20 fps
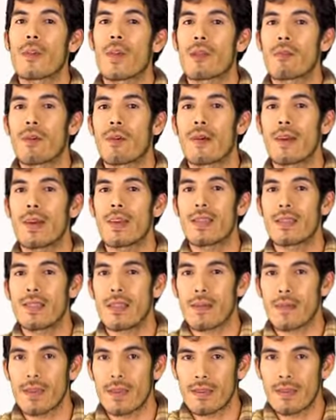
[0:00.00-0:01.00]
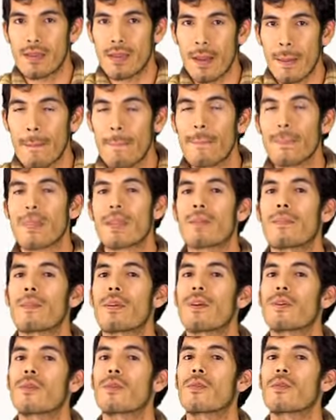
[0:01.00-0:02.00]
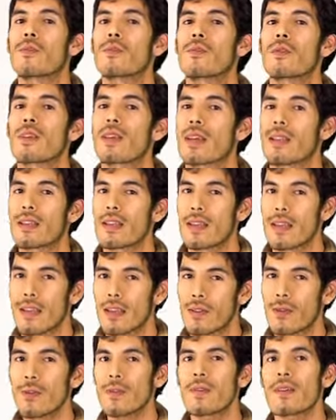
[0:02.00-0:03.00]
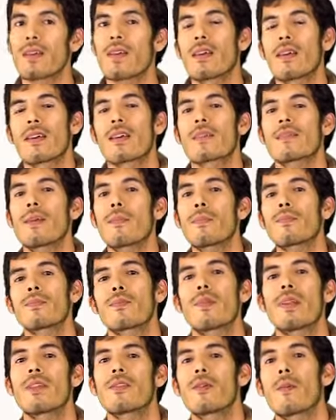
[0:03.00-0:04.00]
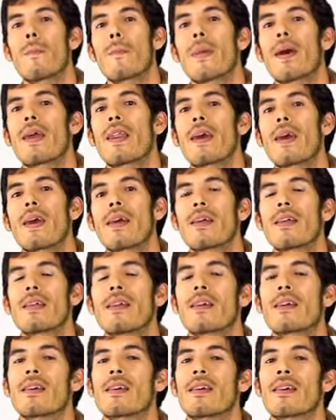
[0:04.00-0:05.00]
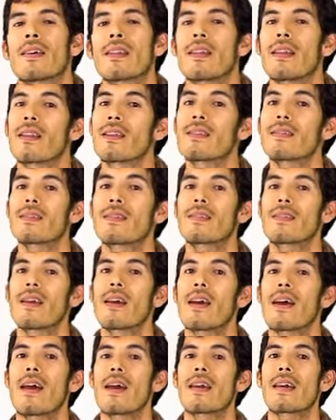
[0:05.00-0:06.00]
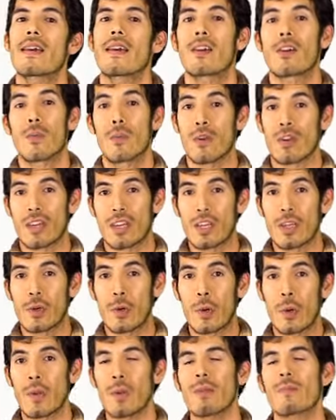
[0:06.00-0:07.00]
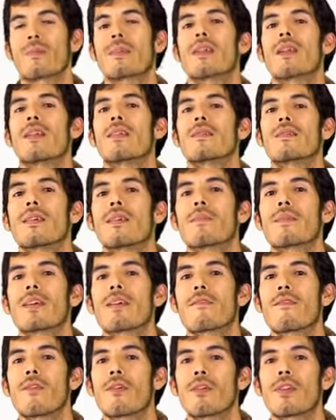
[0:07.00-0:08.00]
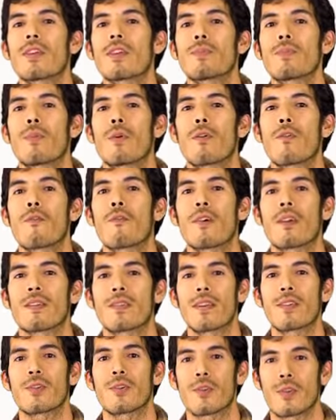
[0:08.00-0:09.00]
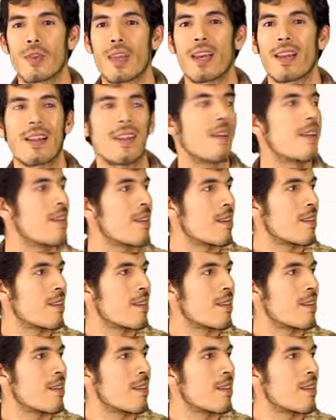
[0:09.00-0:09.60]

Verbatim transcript: una nueva entrevista también con un candidato que está postulando para eh, la lista eh, como regidor, para la lista de Miraflores por Fuerza Social,